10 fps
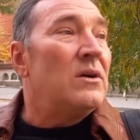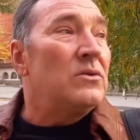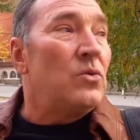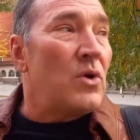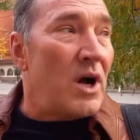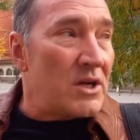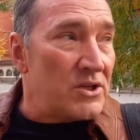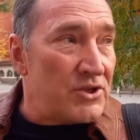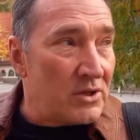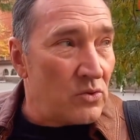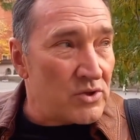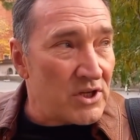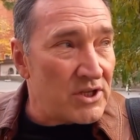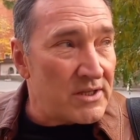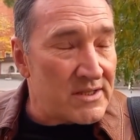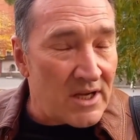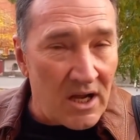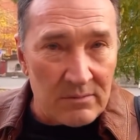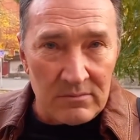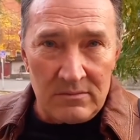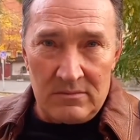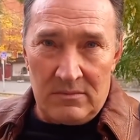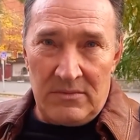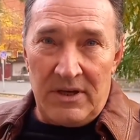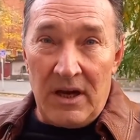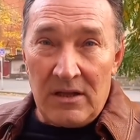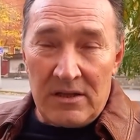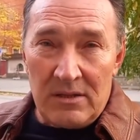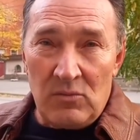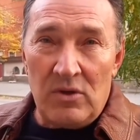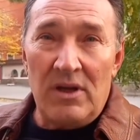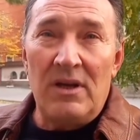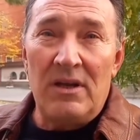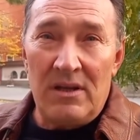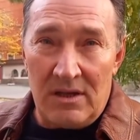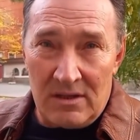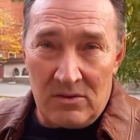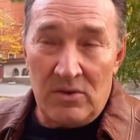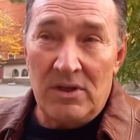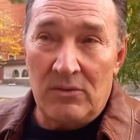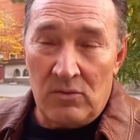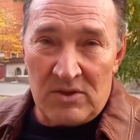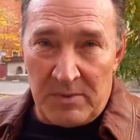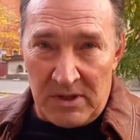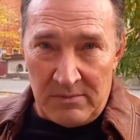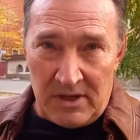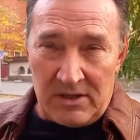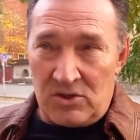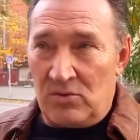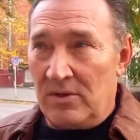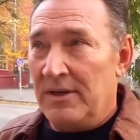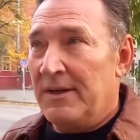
Ну, каждый человек должен решать сам, делать ему или нет. Но дело в том, что понимаете, что